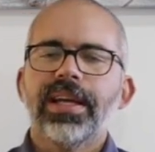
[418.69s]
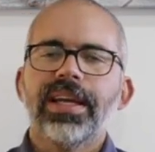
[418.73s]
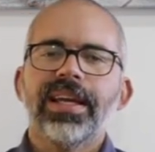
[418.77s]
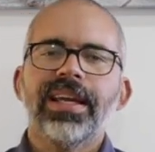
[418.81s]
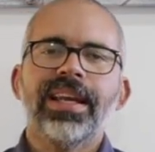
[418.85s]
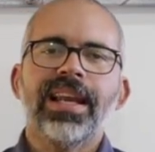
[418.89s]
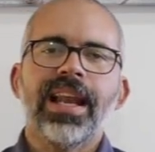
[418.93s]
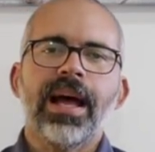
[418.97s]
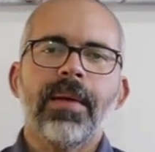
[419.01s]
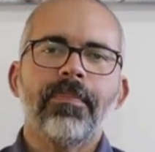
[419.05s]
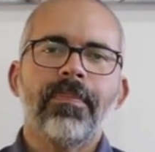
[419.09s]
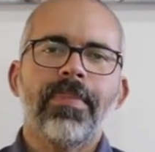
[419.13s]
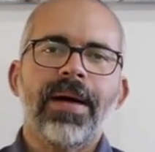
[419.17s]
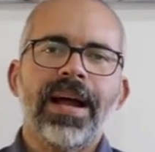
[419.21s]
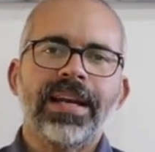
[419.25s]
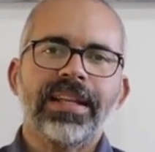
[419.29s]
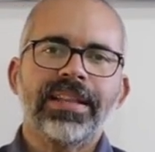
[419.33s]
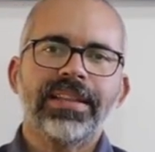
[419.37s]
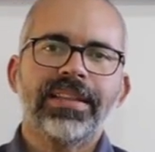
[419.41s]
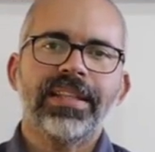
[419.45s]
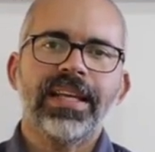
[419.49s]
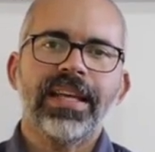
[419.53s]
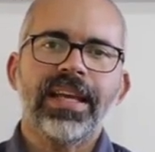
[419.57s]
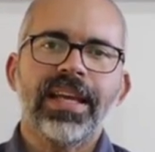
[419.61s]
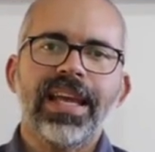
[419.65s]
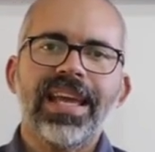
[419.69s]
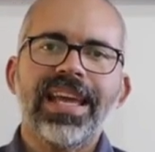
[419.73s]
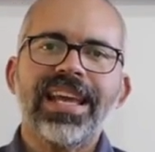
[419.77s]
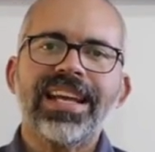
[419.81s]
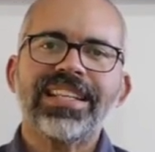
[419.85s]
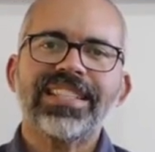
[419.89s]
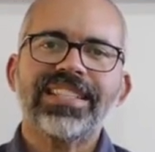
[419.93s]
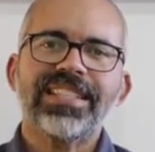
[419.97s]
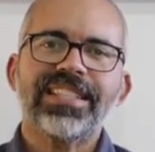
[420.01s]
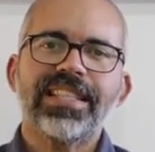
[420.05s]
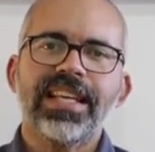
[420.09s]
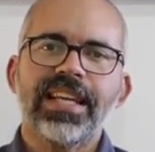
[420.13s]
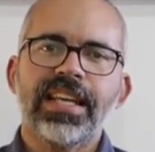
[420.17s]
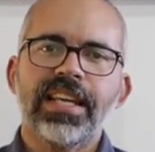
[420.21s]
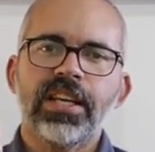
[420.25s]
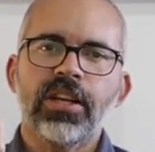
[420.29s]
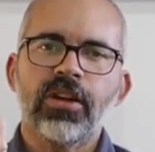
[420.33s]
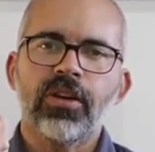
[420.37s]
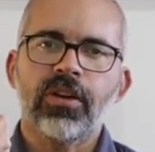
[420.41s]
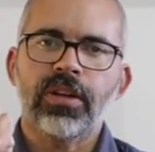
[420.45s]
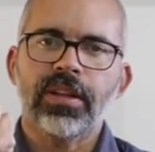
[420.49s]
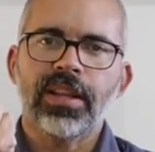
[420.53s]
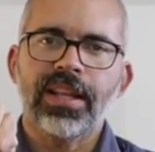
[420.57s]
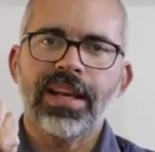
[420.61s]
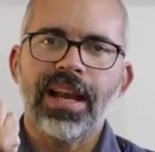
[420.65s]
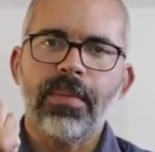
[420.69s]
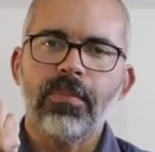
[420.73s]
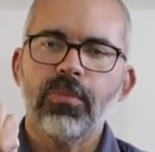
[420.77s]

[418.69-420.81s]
en la parte exterior de la